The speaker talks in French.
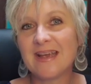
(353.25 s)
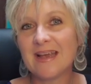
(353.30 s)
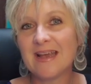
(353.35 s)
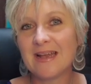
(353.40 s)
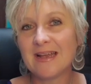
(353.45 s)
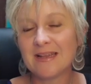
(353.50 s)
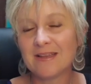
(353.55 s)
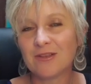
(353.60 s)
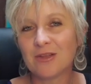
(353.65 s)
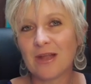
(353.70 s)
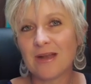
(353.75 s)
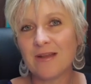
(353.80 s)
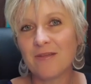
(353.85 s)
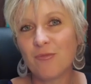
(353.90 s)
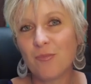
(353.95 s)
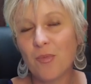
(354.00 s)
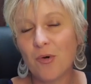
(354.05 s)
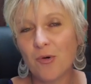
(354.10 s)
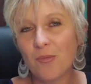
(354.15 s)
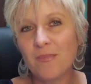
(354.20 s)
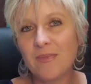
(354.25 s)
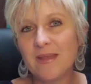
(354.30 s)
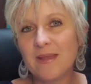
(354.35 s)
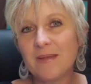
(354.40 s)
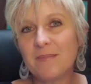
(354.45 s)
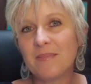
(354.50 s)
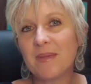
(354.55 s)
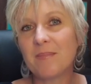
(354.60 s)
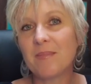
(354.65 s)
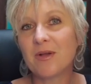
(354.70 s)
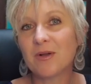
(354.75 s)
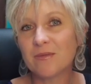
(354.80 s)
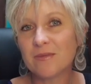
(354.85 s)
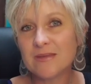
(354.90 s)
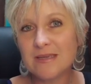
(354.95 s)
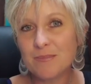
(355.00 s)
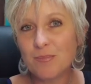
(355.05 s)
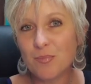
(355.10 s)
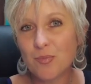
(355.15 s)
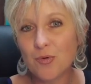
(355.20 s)
d'aller vous promener même quand
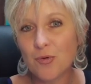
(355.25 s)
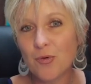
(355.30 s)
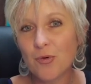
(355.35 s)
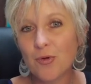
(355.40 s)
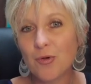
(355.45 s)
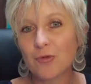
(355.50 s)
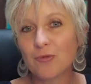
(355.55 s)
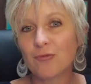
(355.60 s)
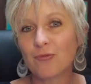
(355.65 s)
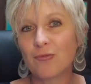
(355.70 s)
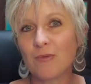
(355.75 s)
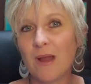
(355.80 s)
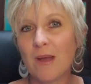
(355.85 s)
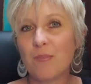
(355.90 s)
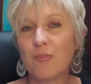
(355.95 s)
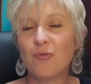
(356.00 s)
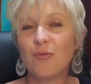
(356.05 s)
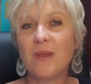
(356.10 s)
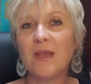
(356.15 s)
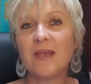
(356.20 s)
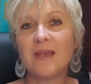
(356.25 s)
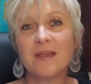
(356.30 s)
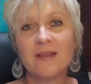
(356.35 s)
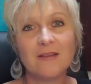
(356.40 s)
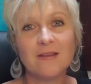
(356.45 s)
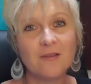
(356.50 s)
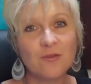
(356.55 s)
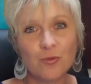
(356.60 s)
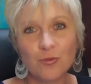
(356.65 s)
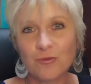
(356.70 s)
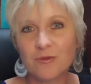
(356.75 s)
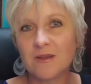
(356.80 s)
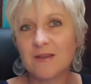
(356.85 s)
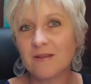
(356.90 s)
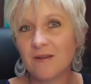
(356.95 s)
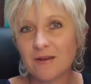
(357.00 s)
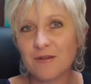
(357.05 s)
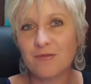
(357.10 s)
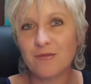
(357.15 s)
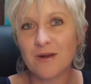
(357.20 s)
il pleut sous la pluie et sauter dans
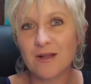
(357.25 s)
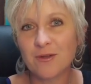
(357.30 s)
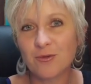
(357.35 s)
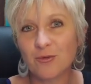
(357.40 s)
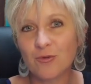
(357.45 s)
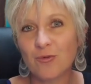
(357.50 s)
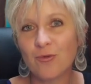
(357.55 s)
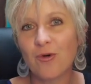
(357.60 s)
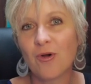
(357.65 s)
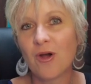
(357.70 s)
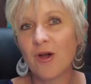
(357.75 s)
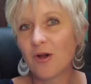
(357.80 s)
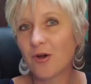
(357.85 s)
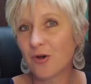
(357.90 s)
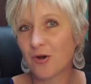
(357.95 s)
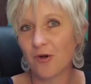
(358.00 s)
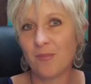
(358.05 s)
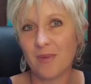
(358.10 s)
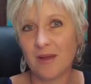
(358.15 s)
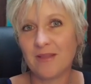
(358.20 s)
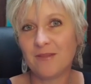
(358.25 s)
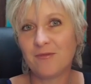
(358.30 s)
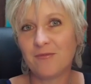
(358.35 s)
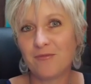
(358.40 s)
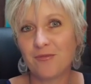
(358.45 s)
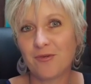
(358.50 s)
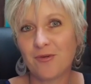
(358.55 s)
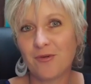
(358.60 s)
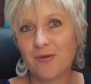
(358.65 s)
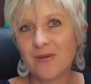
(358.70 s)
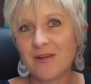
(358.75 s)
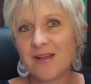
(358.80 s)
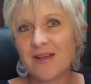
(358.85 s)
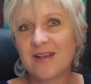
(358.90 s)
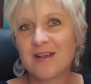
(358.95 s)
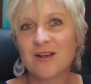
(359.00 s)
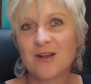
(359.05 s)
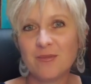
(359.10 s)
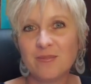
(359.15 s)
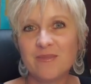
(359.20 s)
les flaques d'eau comme un enfant,
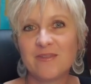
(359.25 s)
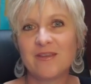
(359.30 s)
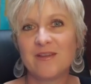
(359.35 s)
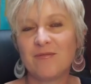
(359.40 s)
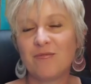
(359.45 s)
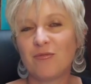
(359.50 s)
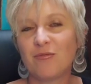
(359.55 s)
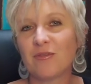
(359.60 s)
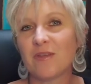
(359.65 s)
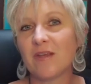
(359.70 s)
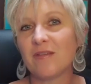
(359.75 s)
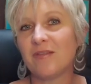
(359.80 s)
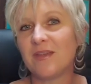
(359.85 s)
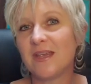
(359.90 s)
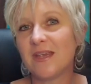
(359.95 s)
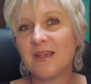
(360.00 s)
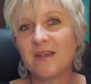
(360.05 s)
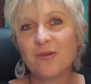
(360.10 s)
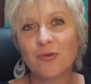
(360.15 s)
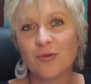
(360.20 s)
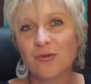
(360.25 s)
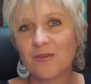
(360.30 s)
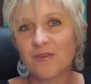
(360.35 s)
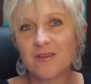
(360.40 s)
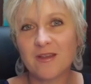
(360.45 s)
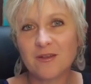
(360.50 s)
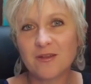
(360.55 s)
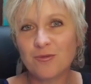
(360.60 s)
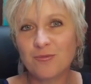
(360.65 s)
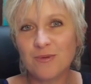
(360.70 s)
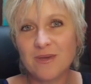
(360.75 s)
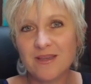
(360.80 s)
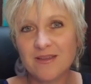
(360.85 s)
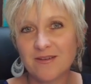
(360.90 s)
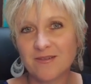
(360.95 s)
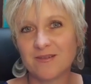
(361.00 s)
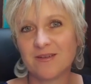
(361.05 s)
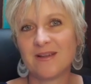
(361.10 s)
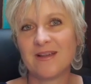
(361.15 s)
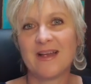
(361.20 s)
comme si vous aviez 7-8 euh,
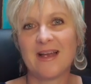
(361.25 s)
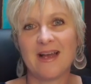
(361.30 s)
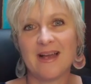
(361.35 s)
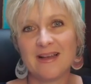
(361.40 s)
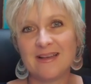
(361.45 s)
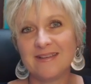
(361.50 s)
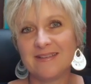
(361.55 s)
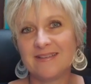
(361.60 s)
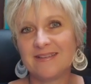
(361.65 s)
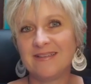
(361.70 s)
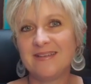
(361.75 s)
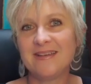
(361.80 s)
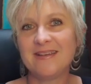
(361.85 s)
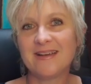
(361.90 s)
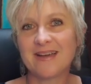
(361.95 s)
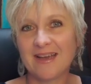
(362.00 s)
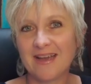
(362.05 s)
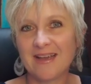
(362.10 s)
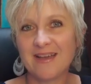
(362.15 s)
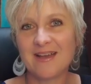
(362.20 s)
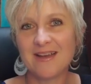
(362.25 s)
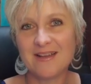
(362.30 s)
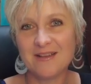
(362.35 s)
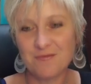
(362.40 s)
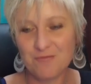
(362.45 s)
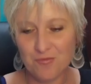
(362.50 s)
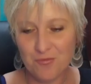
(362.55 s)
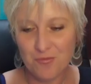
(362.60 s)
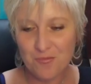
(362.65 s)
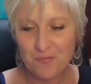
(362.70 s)
ans. Allez-y, régalez-vous.